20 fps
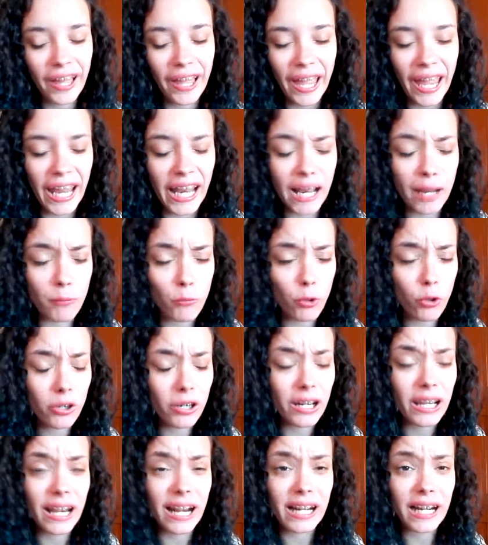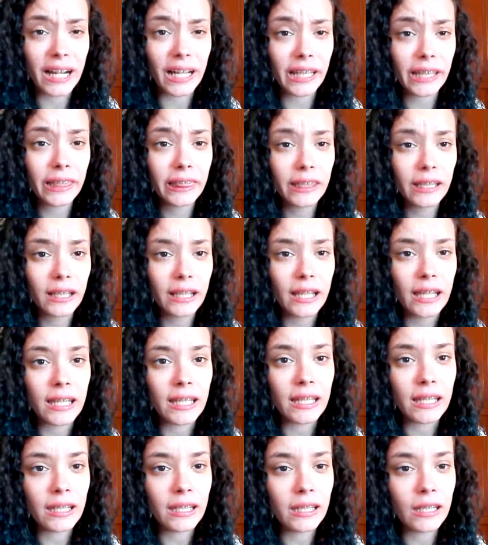el amor, la rareza
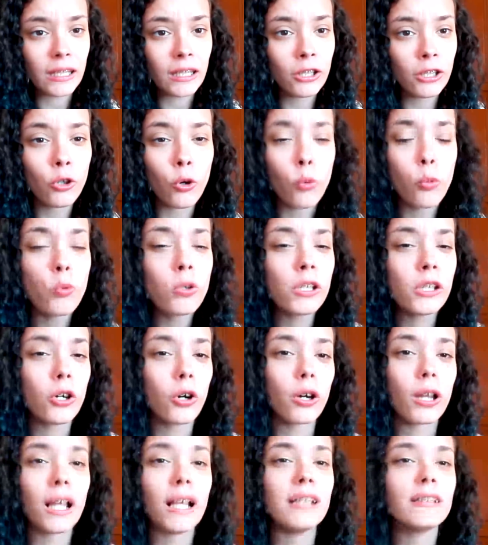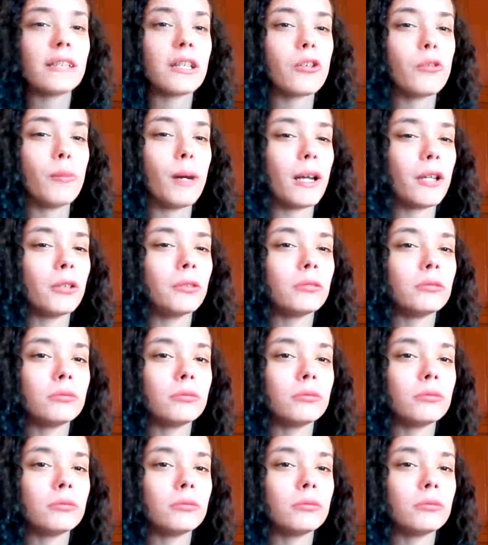y lo único que es el ser humano.